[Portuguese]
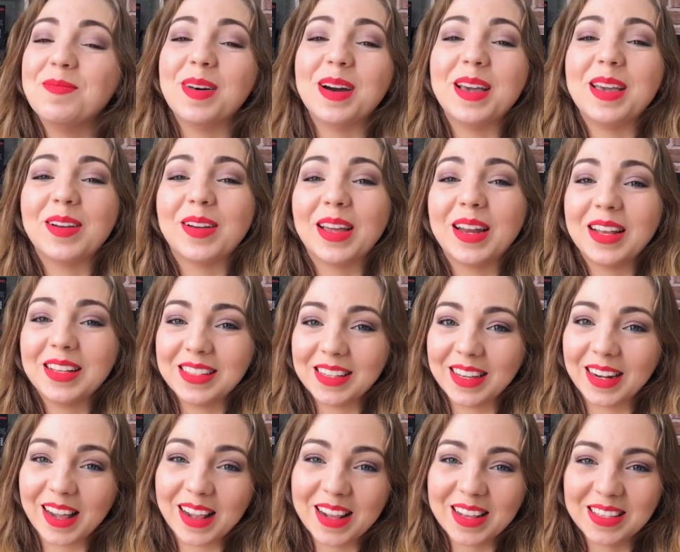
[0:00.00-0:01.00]
mãe, eu queria te
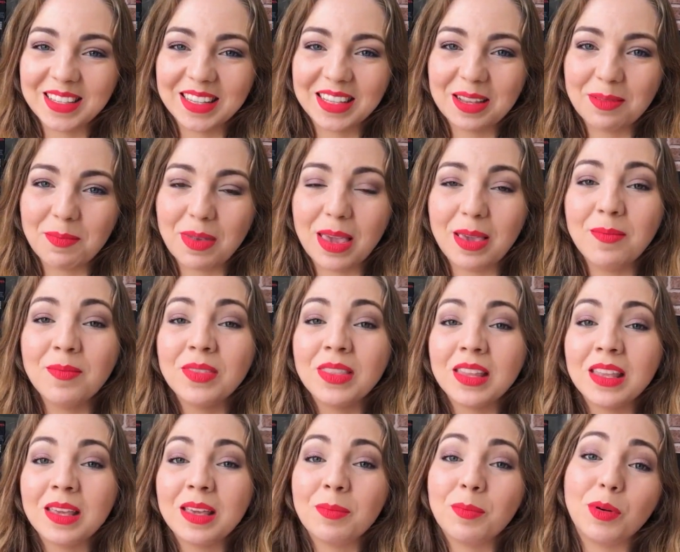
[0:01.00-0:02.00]
agradecer também
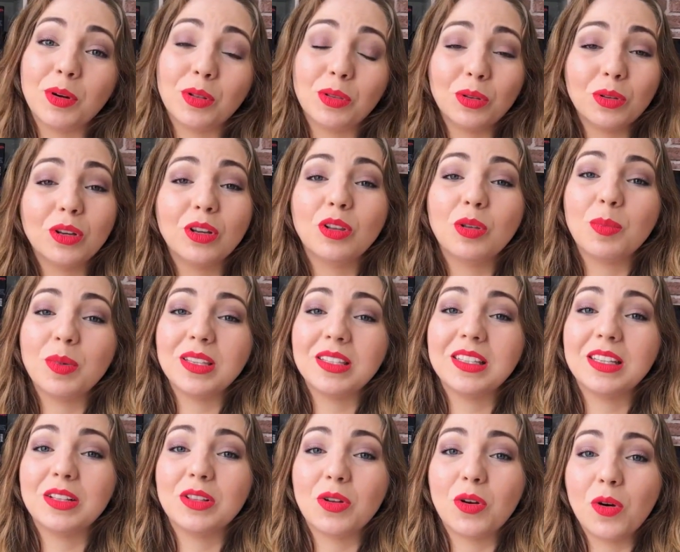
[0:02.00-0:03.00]
por tudo que tu me
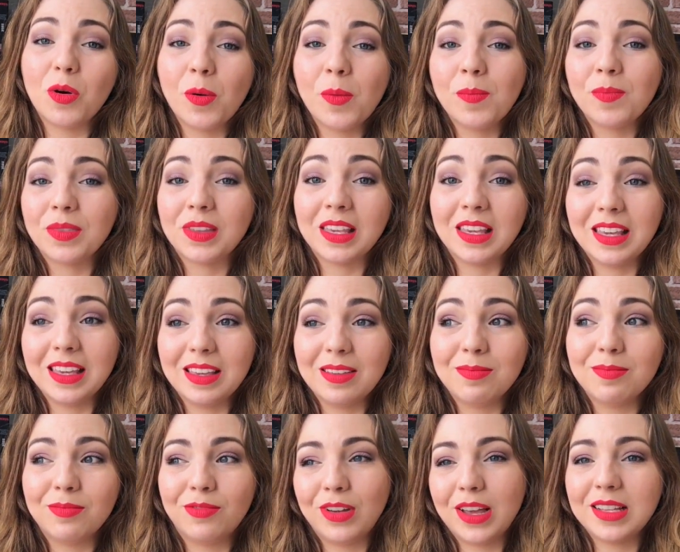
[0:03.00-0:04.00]
ensinou,
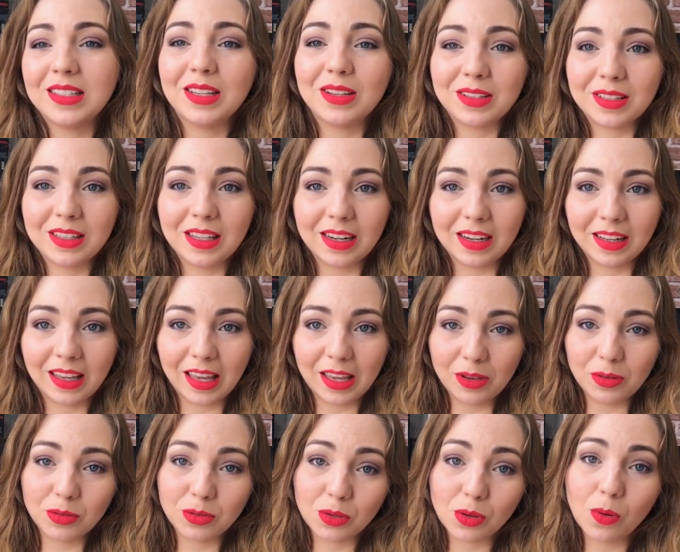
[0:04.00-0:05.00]
que fez eu ser quem
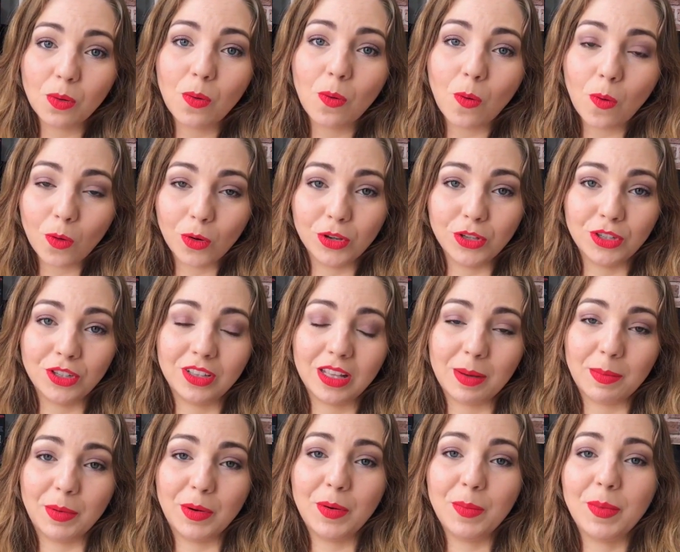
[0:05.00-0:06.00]
eu sou hoje,
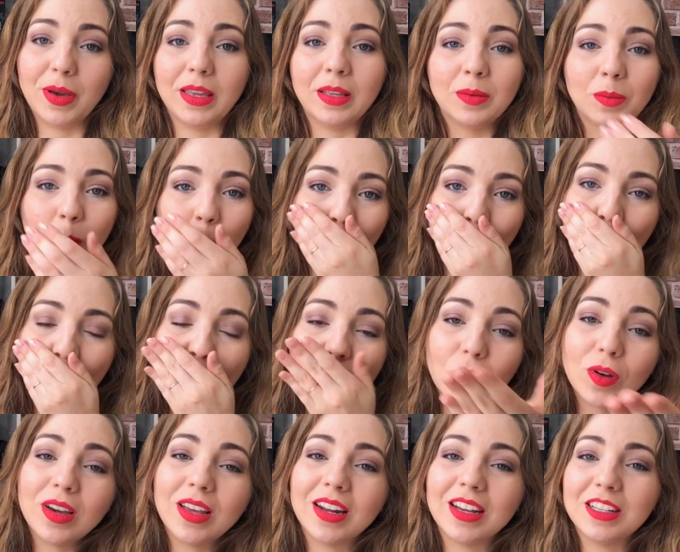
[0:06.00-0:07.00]
tá bom, mãe?
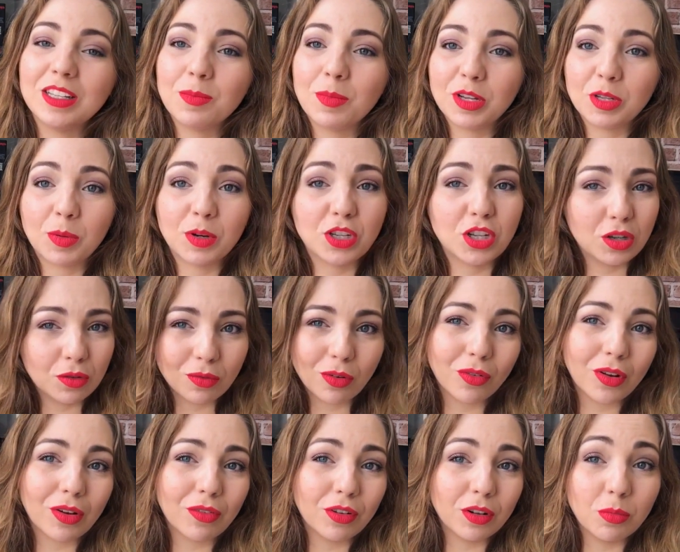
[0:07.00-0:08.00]
Um grande beijo pra ti, eu não vou
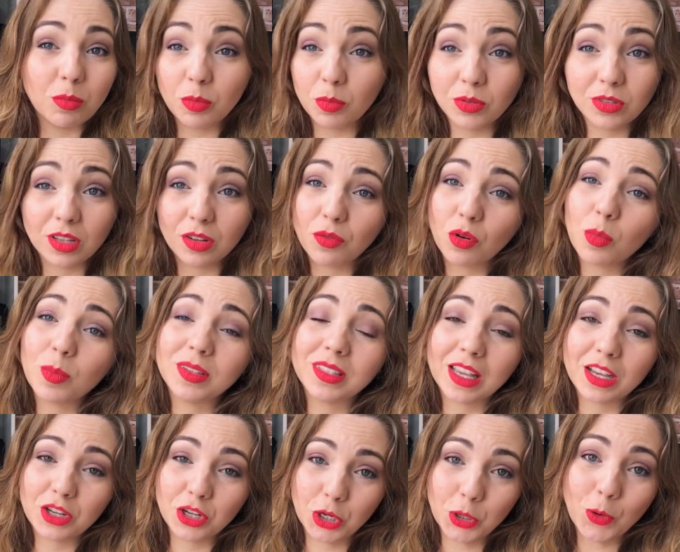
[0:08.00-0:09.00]
ficar falando muito, porque senão eu vou
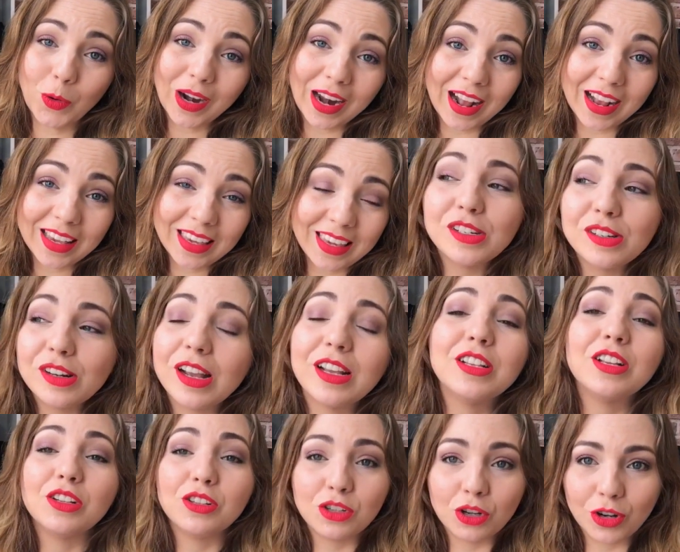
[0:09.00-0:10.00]
começar a chorar, que não é
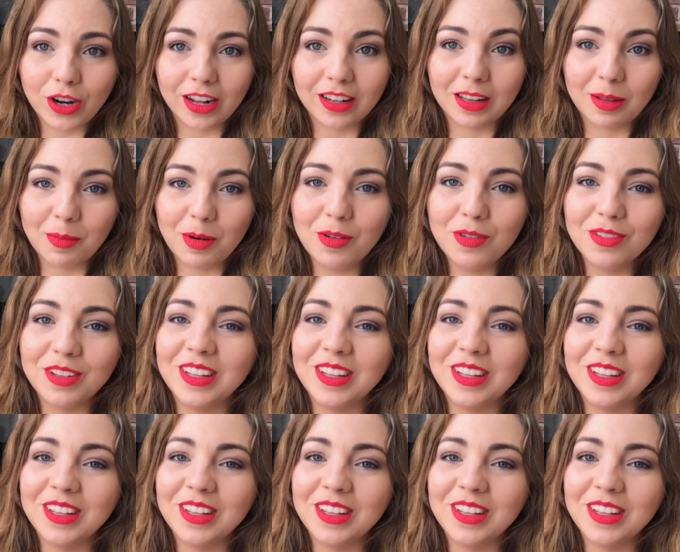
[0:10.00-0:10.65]
dia de chorar, tá bom?